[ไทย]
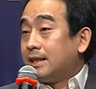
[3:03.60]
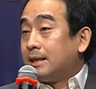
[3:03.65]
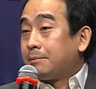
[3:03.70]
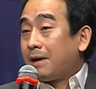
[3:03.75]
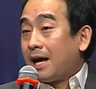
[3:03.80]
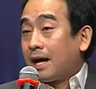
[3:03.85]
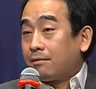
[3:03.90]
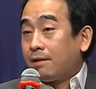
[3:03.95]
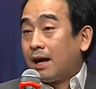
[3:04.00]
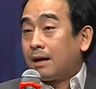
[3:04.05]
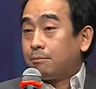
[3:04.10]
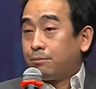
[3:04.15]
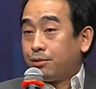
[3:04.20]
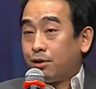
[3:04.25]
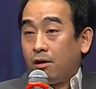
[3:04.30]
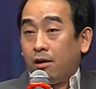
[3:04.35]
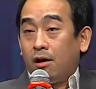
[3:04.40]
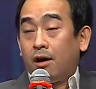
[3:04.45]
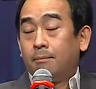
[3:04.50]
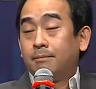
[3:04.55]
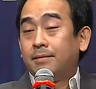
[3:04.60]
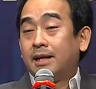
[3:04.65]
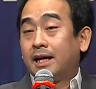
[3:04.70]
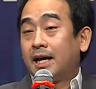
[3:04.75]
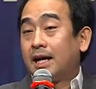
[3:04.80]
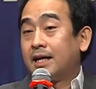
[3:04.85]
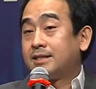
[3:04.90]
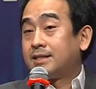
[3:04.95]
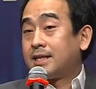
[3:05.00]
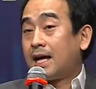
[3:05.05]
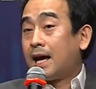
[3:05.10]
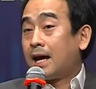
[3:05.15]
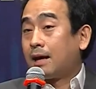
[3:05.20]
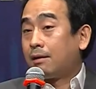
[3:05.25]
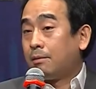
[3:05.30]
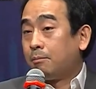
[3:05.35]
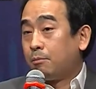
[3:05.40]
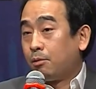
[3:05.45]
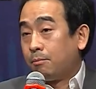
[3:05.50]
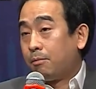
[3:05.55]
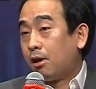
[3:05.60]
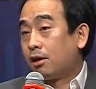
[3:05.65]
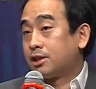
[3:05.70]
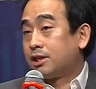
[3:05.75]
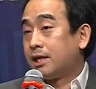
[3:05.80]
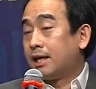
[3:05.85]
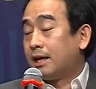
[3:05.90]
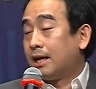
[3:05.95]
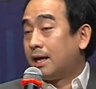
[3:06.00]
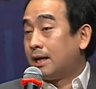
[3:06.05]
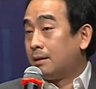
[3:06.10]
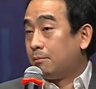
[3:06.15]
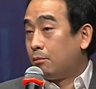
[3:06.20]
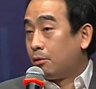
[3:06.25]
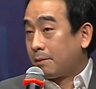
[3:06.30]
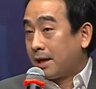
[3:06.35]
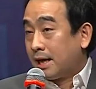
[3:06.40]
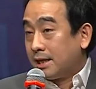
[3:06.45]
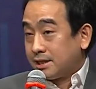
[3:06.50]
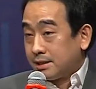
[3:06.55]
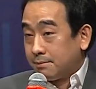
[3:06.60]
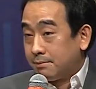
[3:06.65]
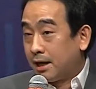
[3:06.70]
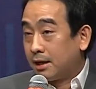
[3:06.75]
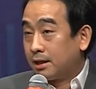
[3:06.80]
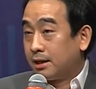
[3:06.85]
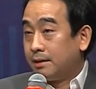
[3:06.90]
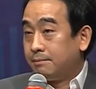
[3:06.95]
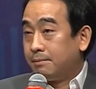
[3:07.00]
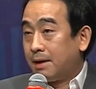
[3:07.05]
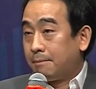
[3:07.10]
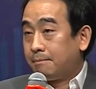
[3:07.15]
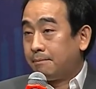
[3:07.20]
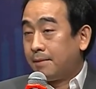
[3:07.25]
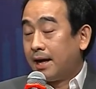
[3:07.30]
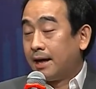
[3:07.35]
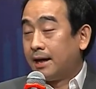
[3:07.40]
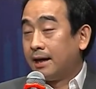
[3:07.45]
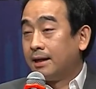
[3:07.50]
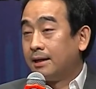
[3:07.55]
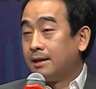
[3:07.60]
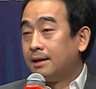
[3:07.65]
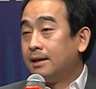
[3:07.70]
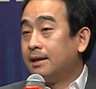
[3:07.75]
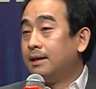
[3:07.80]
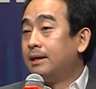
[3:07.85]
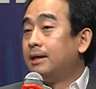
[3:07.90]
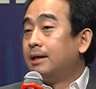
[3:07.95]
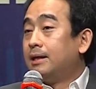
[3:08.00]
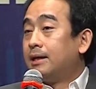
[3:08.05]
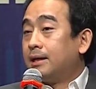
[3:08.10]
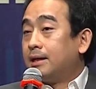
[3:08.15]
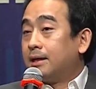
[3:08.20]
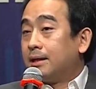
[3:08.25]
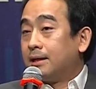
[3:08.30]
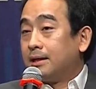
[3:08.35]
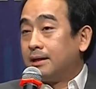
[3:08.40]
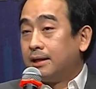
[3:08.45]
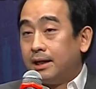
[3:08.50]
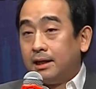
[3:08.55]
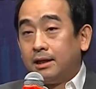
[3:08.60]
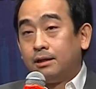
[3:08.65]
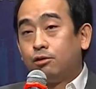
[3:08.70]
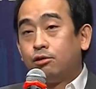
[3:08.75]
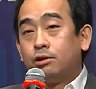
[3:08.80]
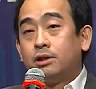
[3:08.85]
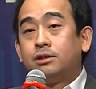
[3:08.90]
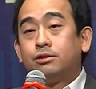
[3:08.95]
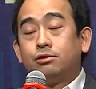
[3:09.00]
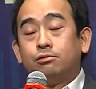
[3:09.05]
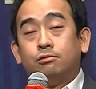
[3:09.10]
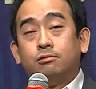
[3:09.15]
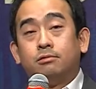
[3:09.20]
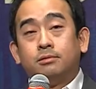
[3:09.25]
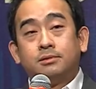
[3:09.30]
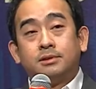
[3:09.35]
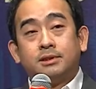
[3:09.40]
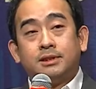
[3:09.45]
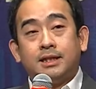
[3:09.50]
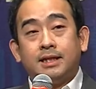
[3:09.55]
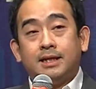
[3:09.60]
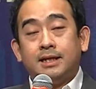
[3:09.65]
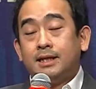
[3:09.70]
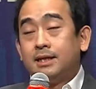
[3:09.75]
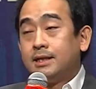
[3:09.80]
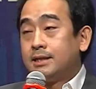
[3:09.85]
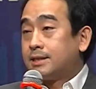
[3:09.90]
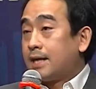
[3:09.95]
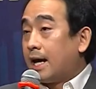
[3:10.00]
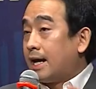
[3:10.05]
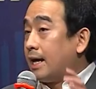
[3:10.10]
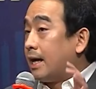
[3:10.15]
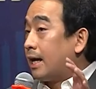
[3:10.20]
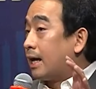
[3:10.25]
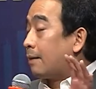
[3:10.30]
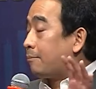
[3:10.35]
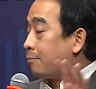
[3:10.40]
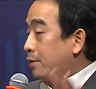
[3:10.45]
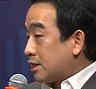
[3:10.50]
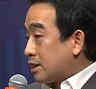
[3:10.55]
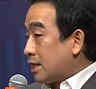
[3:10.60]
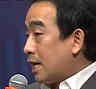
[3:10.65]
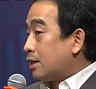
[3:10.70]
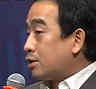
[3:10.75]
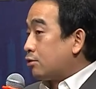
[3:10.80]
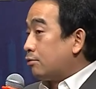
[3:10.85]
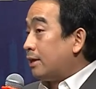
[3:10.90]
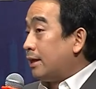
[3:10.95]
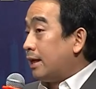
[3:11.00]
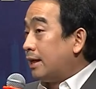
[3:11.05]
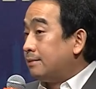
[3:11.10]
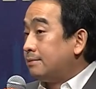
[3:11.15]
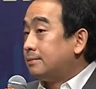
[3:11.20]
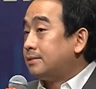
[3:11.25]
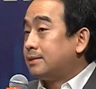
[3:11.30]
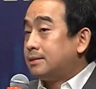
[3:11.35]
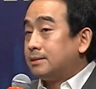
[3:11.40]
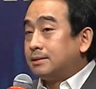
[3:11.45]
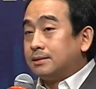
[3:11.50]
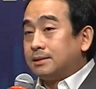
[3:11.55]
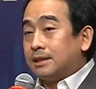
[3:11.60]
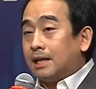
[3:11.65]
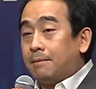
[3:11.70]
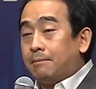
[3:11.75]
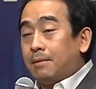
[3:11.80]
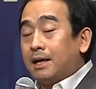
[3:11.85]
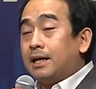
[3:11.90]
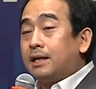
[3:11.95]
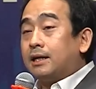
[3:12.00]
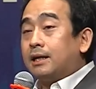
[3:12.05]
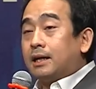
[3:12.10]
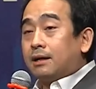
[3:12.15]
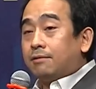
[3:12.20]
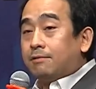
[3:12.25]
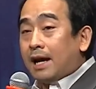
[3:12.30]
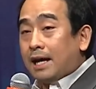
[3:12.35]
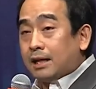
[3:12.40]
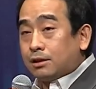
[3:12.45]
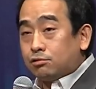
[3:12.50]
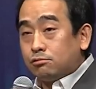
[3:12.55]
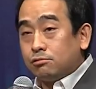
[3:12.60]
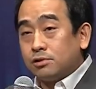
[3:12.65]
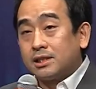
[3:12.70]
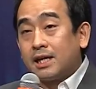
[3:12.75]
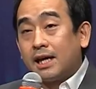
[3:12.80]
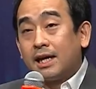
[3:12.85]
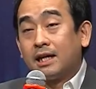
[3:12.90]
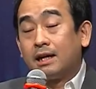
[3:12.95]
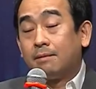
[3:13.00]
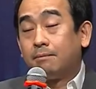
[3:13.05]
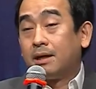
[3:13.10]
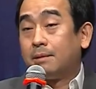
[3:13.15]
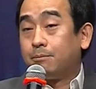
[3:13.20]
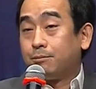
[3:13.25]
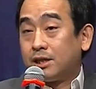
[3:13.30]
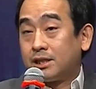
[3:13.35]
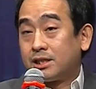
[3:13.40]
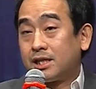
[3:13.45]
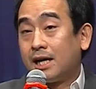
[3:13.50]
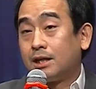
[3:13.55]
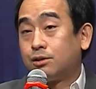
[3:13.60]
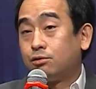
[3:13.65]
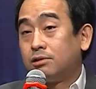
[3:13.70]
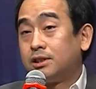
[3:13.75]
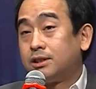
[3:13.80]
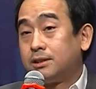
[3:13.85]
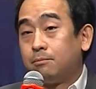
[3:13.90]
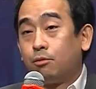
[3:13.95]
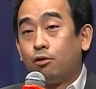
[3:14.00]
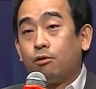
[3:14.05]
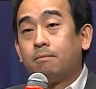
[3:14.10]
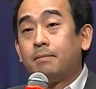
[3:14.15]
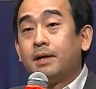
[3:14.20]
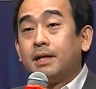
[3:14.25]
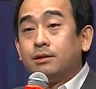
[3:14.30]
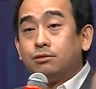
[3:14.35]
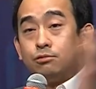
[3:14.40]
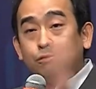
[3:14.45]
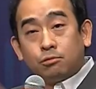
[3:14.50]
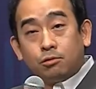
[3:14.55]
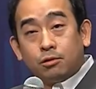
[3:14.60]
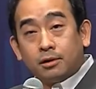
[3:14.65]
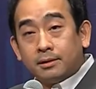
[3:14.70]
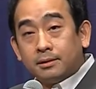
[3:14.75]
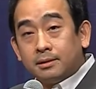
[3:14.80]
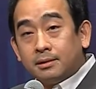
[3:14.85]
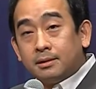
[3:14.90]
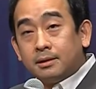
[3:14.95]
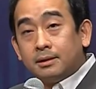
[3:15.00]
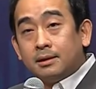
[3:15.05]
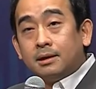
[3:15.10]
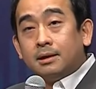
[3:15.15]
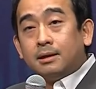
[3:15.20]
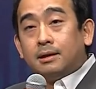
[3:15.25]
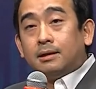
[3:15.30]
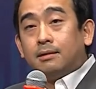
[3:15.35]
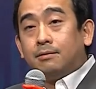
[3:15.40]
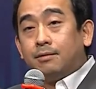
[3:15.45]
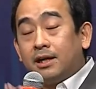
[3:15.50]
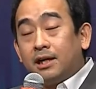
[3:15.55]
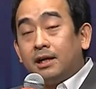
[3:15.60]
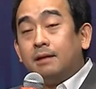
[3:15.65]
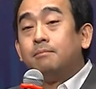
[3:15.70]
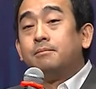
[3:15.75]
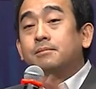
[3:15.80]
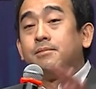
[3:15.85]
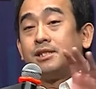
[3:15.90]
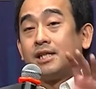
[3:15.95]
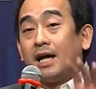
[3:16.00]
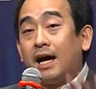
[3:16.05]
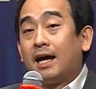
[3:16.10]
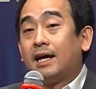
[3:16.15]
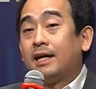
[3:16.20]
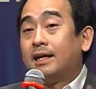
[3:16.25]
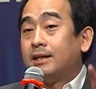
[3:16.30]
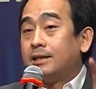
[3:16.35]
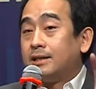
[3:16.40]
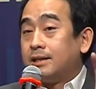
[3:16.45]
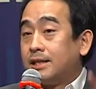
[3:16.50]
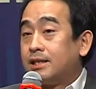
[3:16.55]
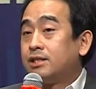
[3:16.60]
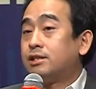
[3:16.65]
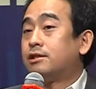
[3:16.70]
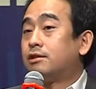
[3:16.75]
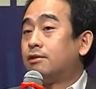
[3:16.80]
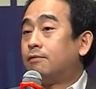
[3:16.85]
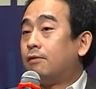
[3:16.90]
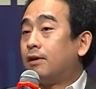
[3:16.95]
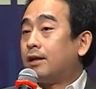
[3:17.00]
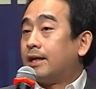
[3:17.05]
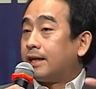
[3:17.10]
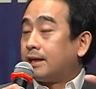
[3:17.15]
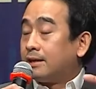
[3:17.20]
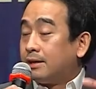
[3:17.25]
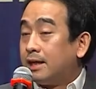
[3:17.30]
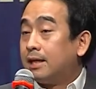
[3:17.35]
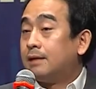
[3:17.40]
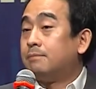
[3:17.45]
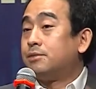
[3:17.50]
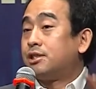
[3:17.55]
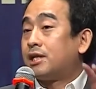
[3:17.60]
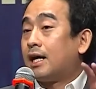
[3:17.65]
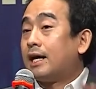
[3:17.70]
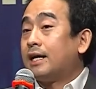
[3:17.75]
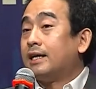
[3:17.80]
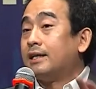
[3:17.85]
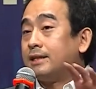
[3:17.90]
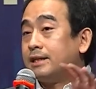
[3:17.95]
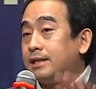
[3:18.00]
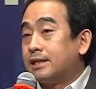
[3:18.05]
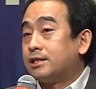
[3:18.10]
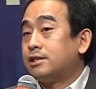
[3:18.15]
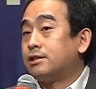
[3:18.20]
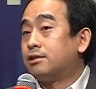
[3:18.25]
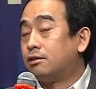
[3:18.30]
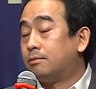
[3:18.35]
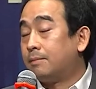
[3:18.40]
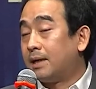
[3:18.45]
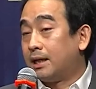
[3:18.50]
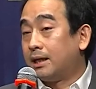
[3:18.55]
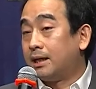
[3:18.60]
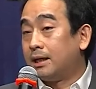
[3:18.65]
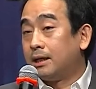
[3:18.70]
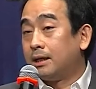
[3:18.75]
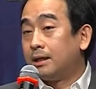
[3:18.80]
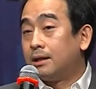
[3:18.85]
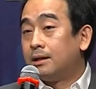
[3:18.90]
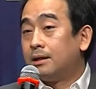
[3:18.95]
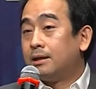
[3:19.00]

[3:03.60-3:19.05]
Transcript: ที่ภาครัฐพร้อมในการสร้างระบบบล็อกเชนและระบบการชำระเงินแบบใหม่เงินก้นถุงที่ใส่ให้กับประชาชนนั้นทำให้เกิดแรงจูงใจทำให้ประชาชน16ปีทุกคนเริ่มใช้ Digital Wallet เริ่มใช้ Digital Money